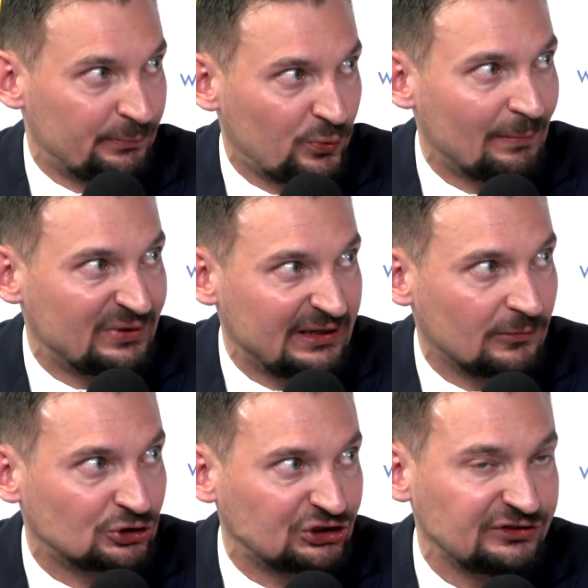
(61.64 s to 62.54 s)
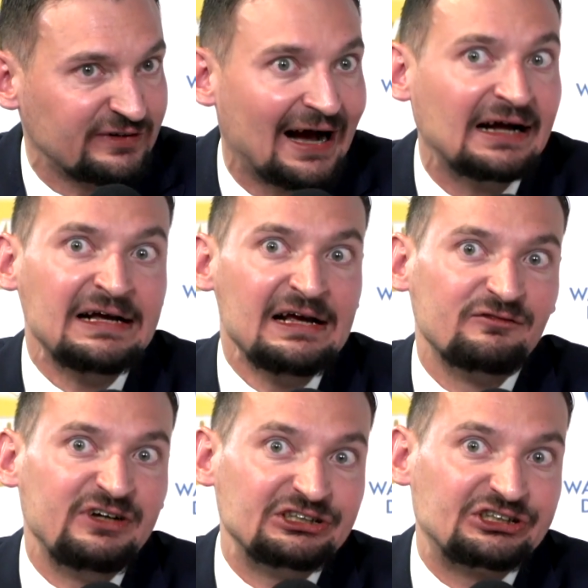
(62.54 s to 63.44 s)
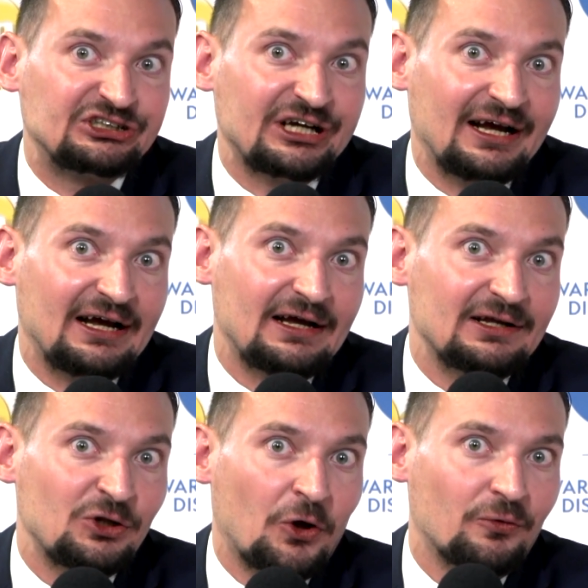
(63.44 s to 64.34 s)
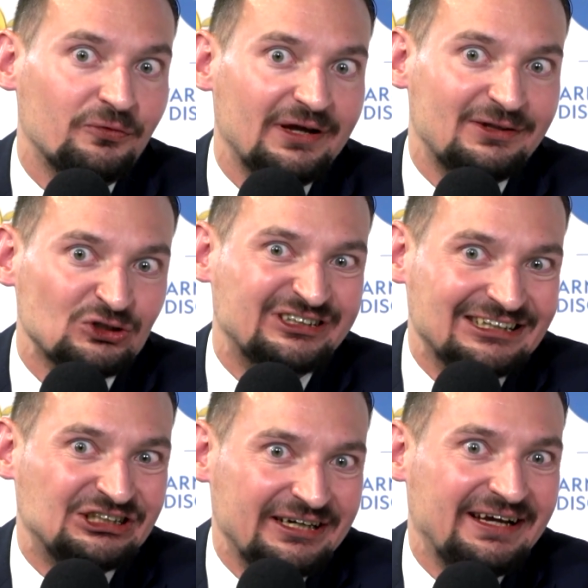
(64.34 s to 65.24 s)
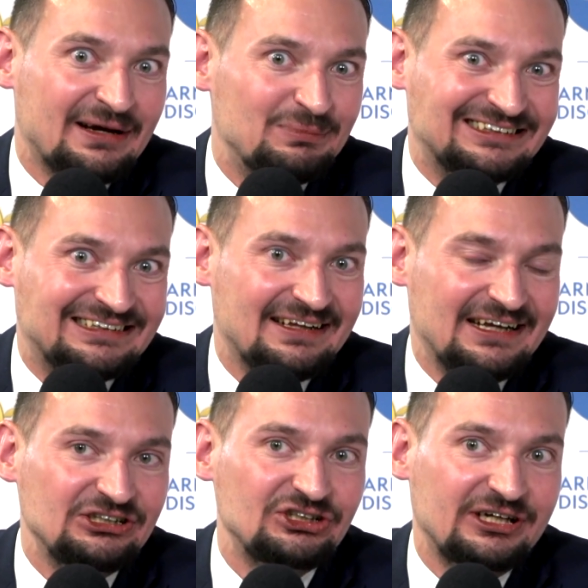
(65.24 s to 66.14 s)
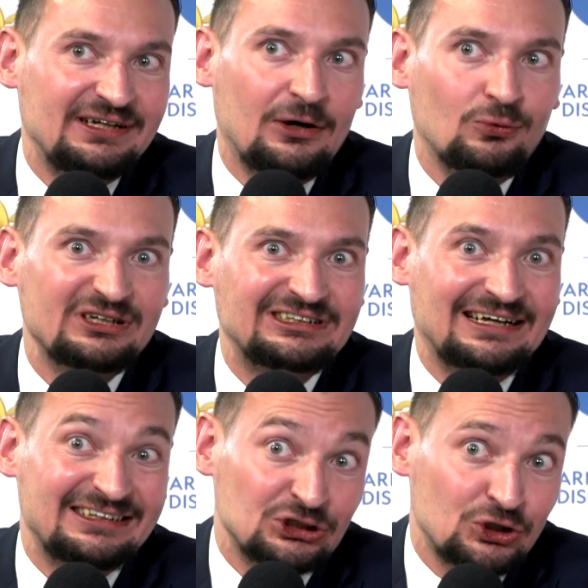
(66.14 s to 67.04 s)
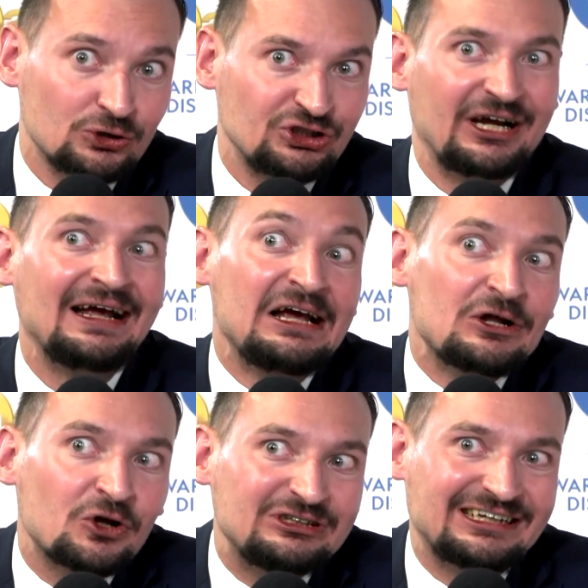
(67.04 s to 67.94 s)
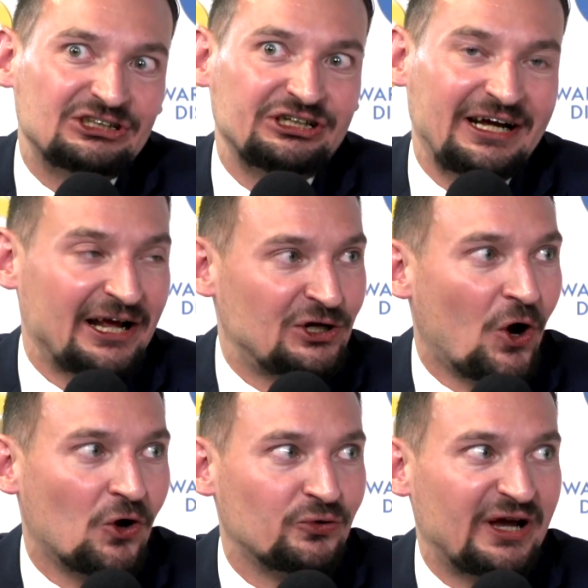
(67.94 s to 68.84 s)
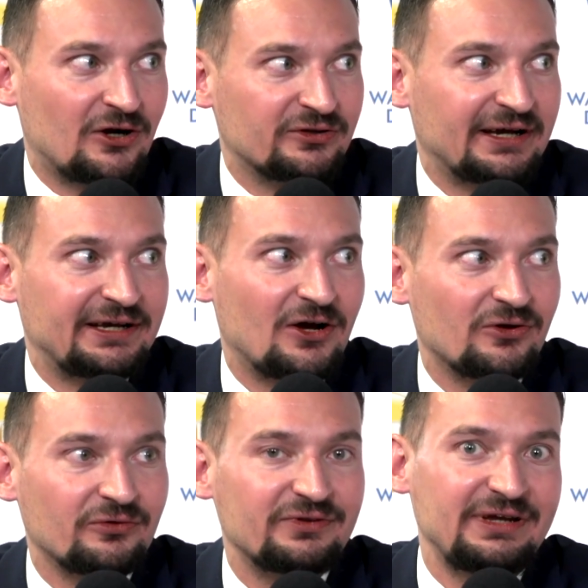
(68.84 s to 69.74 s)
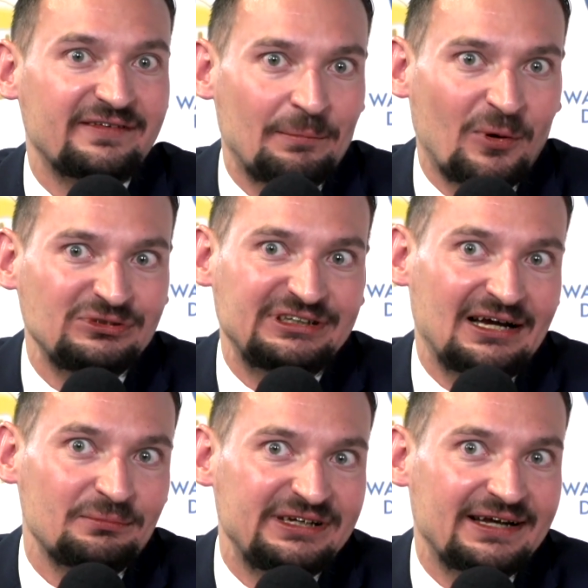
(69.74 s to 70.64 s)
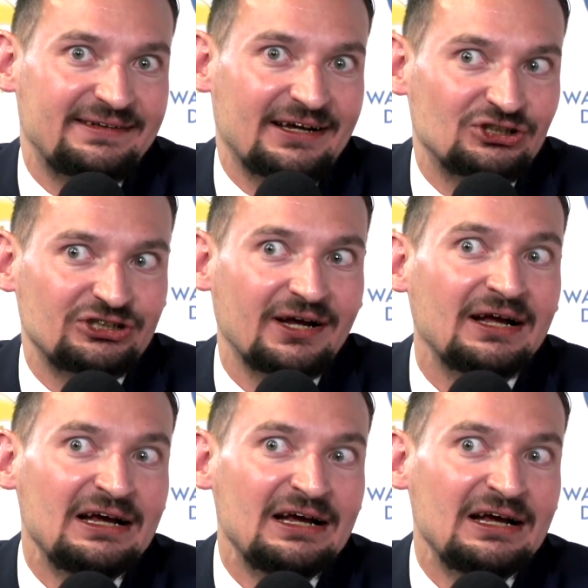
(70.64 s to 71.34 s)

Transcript: byłaby niemożliwa, więc e, no, to znaczenie jakby strategiczne dla USA też rośnie. No i znaczenie regionu jako takiego. No, nie zapominajmy jednak, że